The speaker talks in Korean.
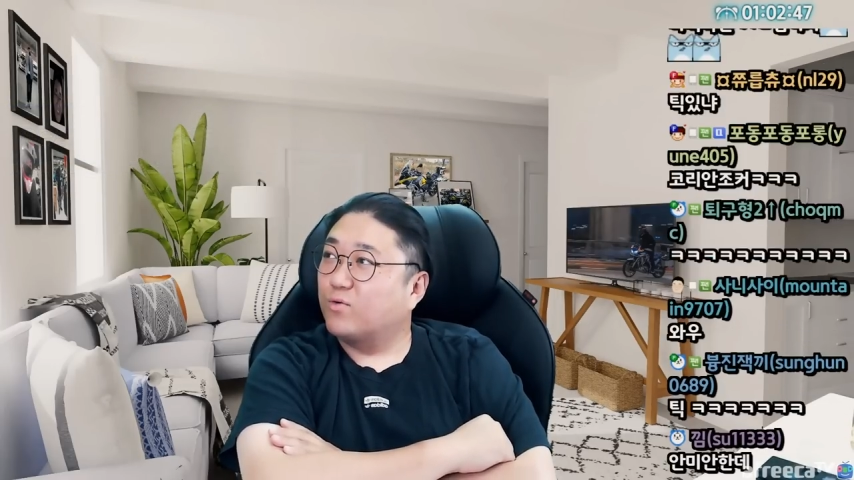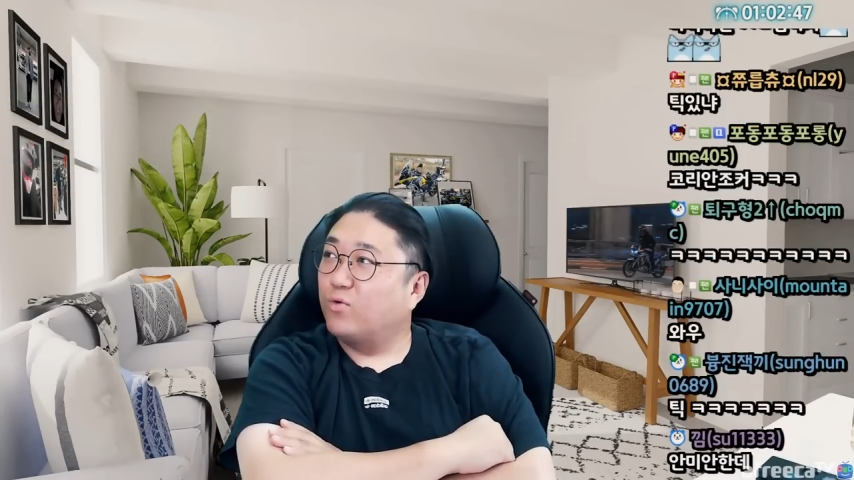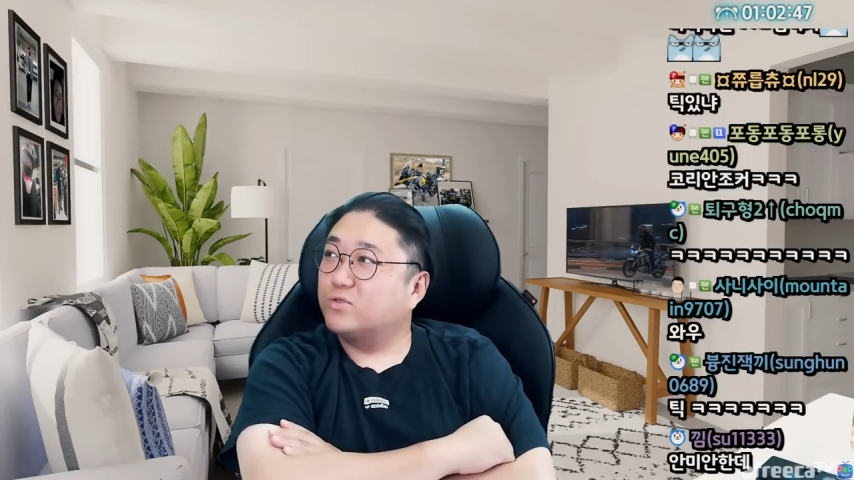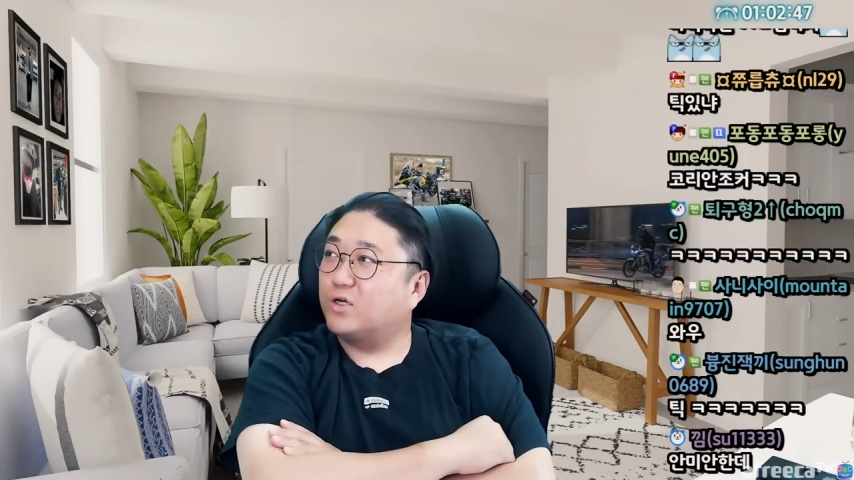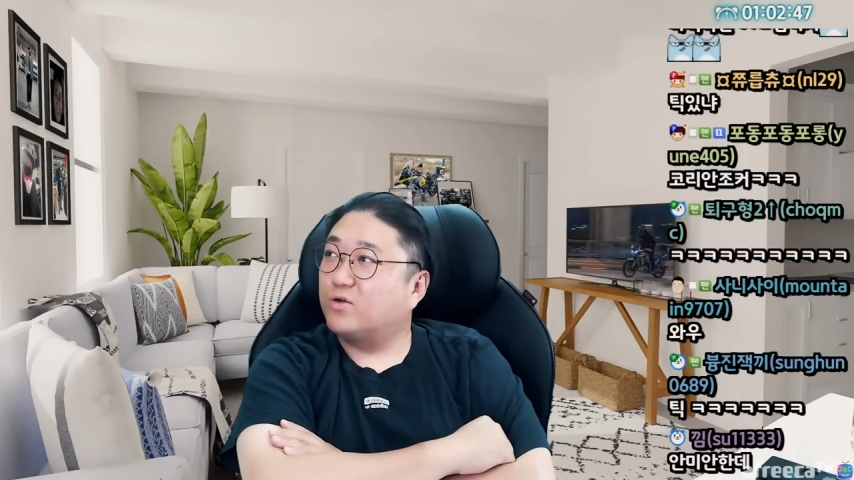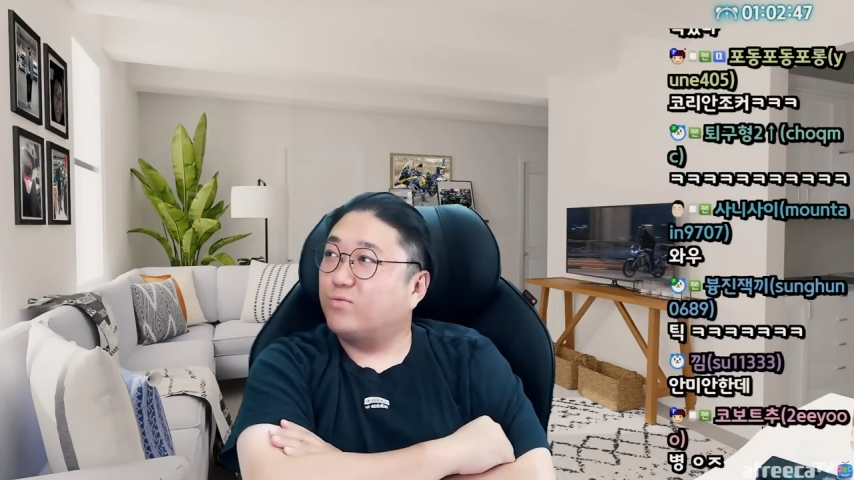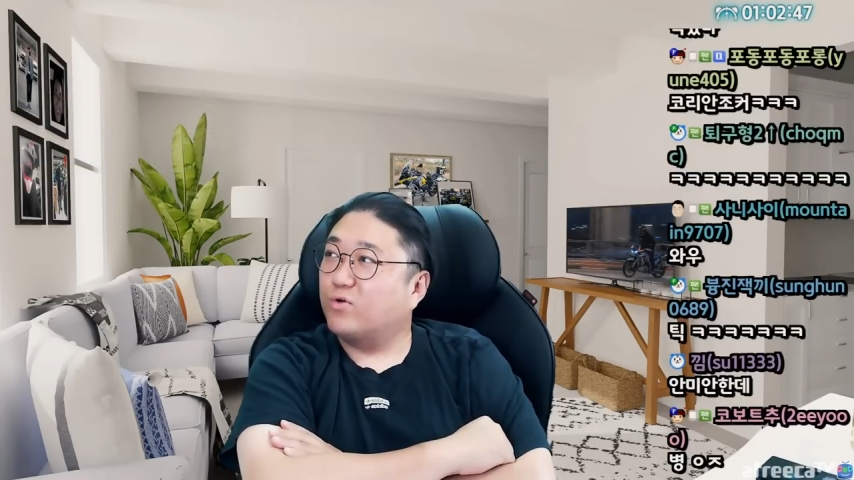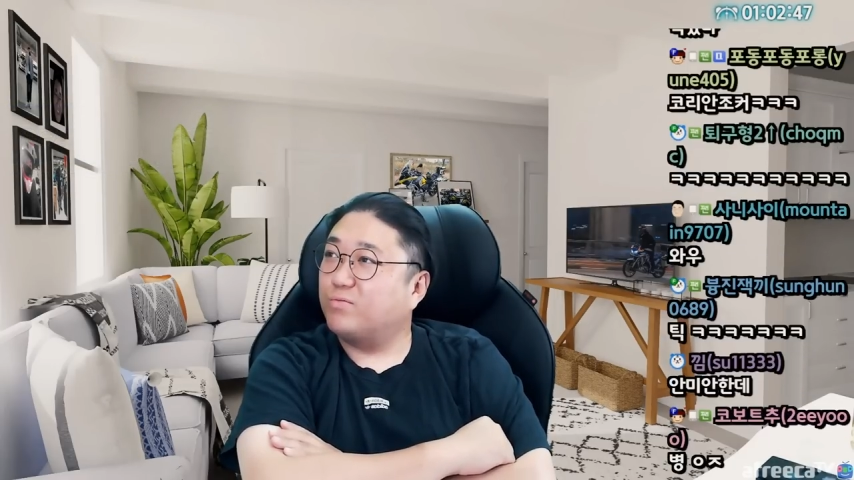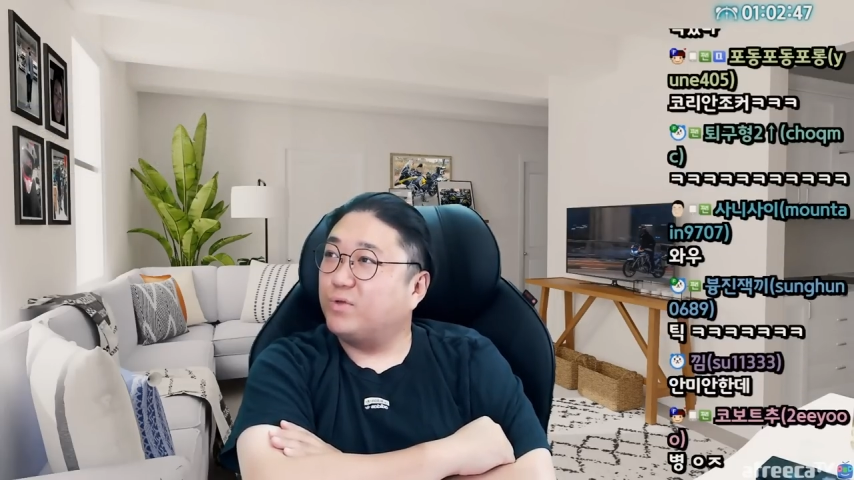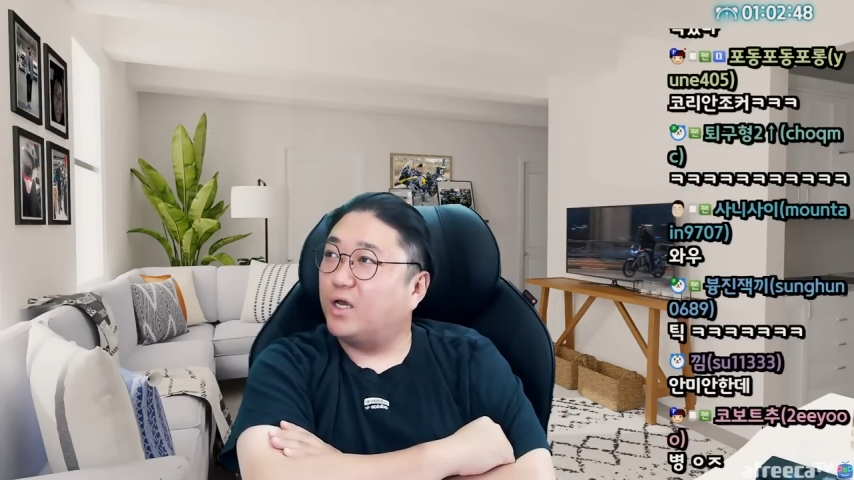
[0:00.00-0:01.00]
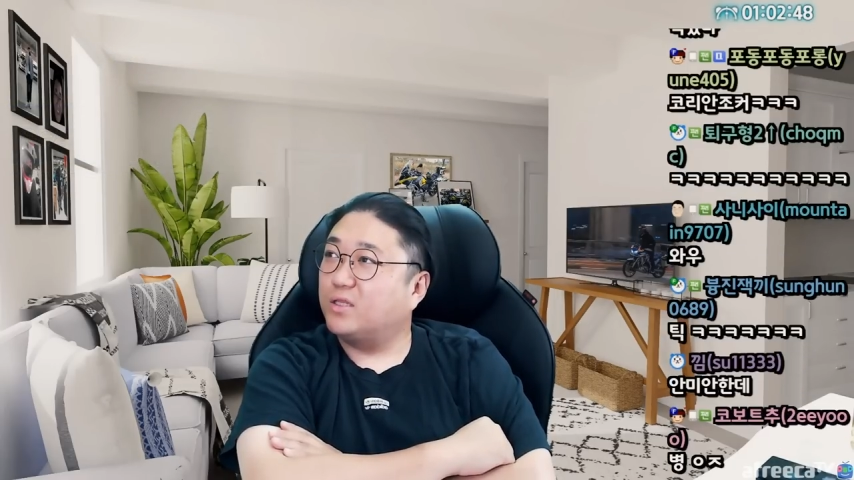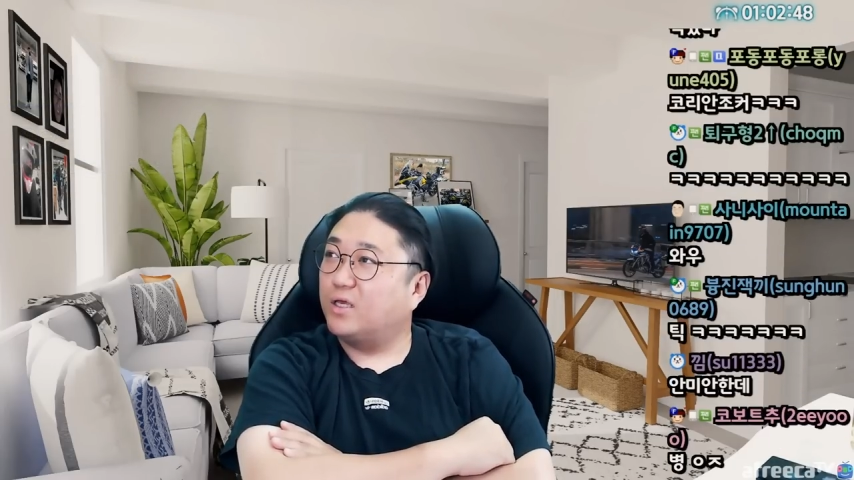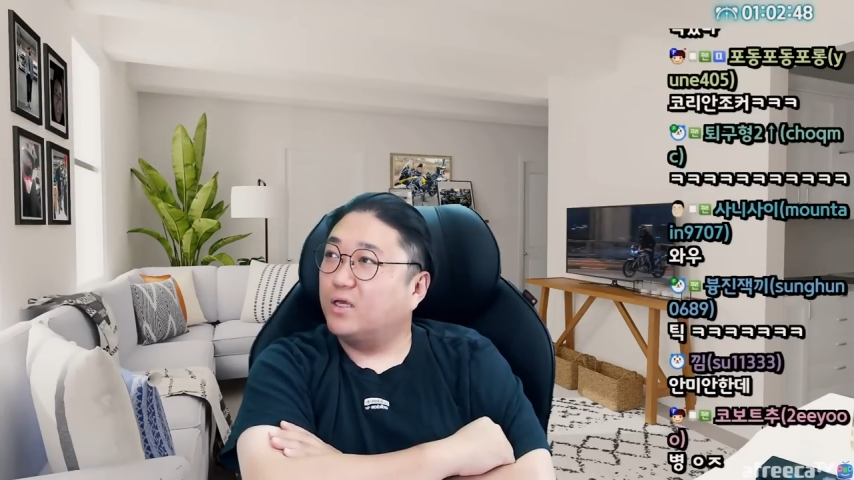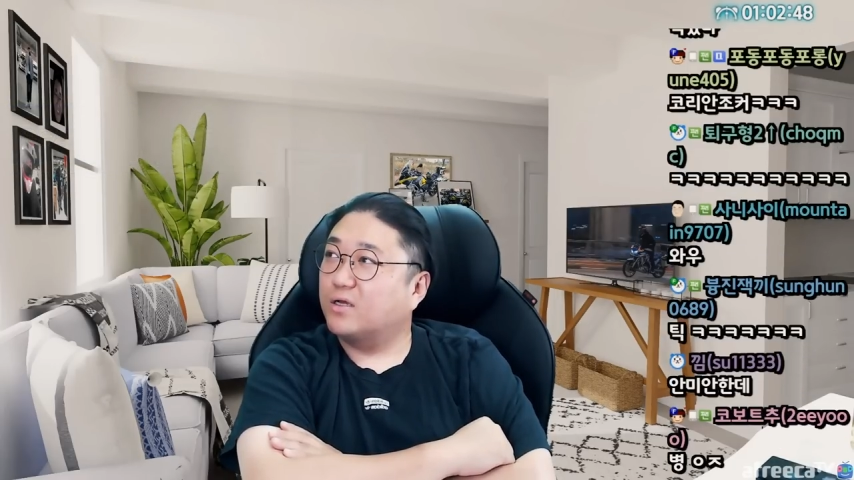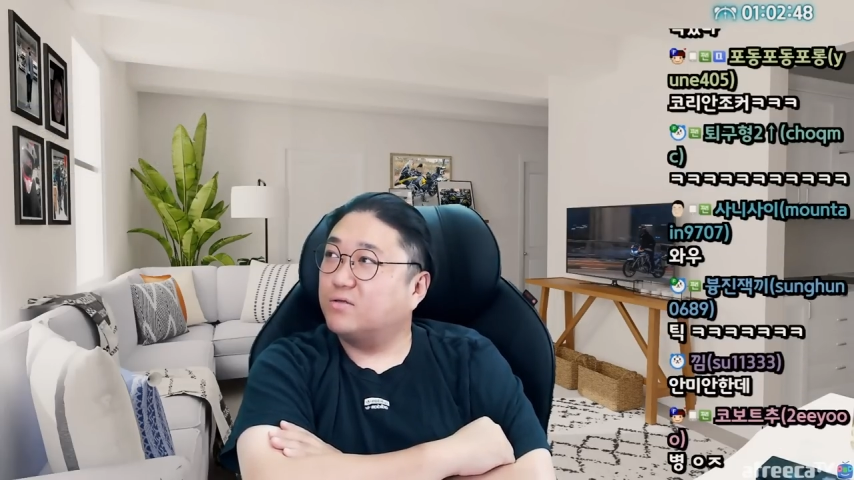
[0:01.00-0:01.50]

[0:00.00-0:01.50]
공짜로 보기 미안해?